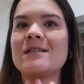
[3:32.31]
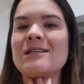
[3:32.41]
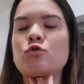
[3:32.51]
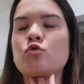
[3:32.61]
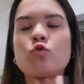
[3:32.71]

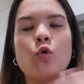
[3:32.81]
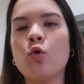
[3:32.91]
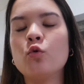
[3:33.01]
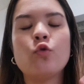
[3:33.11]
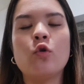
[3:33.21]
C'est
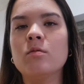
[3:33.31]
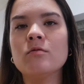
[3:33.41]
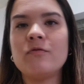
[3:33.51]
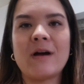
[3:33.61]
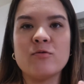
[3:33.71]
trop trop
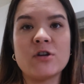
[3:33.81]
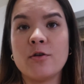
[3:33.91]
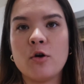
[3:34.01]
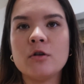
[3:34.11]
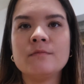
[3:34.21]
bon, vraiment
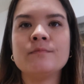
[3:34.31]
j'adore.